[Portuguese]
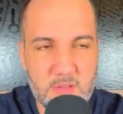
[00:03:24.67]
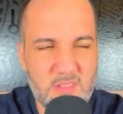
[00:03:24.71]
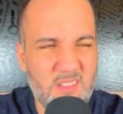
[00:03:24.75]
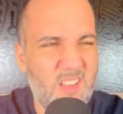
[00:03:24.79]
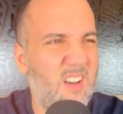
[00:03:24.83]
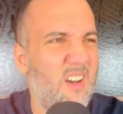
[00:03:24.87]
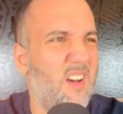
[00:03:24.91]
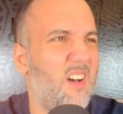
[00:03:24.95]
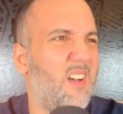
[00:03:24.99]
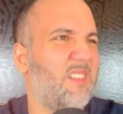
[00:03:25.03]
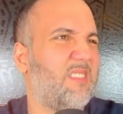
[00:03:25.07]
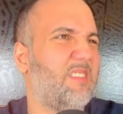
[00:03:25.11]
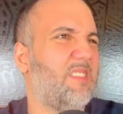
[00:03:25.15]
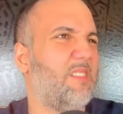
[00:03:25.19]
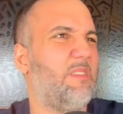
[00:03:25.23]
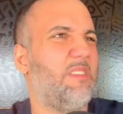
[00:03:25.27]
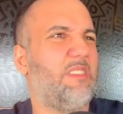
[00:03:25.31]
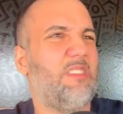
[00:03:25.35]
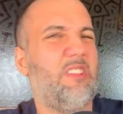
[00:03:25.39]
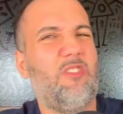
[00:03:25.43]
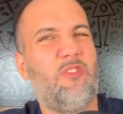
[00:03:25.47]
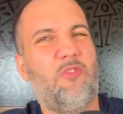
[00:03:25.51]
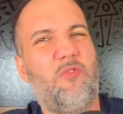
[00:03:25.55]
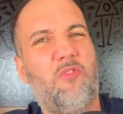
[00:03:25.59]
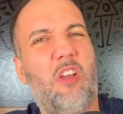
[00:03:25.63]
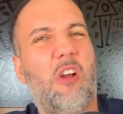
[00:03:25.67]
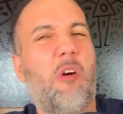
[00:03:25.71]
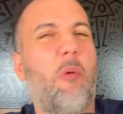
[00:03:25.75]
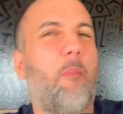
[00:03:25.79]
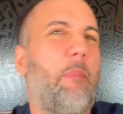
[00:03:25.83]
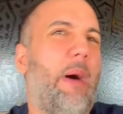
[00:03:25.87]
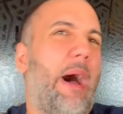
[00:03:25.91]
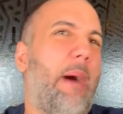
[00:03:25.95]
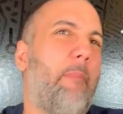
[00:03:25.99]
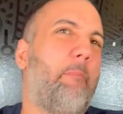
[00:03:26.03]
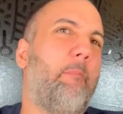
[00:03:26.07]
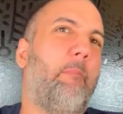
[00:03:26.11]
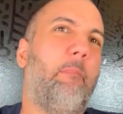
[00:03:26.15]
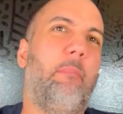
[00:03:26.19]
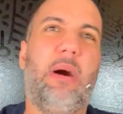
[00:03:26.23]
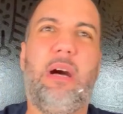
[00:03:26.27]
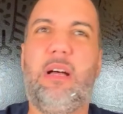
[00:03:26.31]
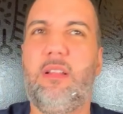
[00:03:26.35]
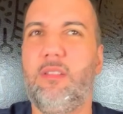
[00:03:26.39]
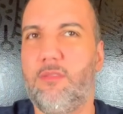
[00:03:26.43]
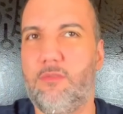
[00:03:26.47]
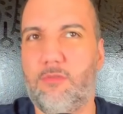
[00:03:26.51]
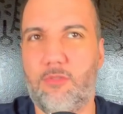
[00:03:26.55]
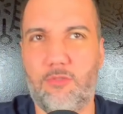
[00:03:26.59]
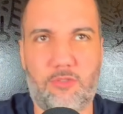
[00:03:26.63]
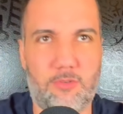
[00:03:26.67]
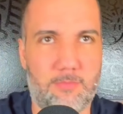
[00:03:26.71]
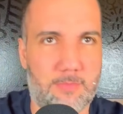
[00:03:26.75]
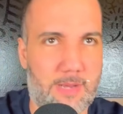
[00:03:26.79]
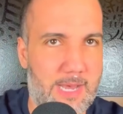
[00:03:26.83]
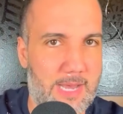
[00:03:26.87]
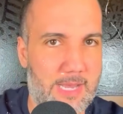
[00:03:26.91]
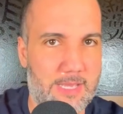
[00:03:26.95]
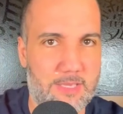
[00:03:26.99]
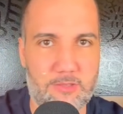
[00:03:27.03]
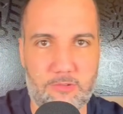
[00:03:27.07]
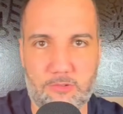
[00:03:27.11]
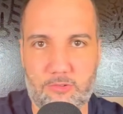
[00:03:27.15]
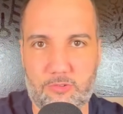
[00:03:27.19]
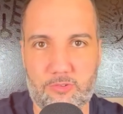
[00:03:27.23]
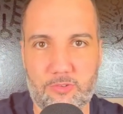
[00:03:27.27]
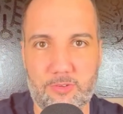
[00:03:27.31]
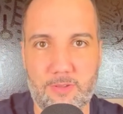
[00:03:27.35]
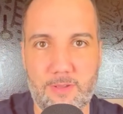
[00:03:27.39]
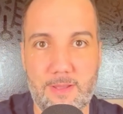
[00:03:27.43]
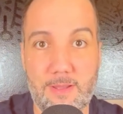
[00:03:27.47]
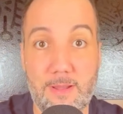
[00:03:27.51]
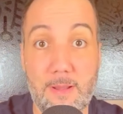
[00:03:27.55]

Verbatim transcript: Nossa, vocês ficam babando demais.